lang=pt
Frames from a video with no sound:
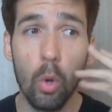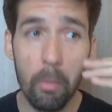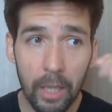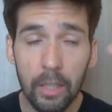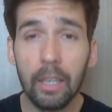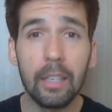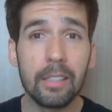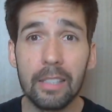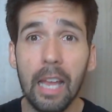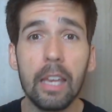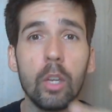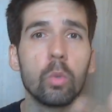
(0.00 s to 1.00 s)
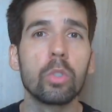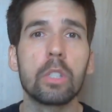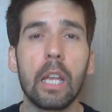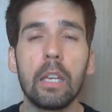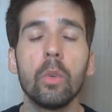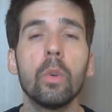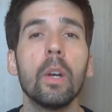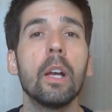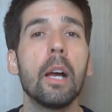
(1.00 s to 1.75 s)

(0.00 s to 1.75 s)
Comenta aqui, saiu, ou não saiu?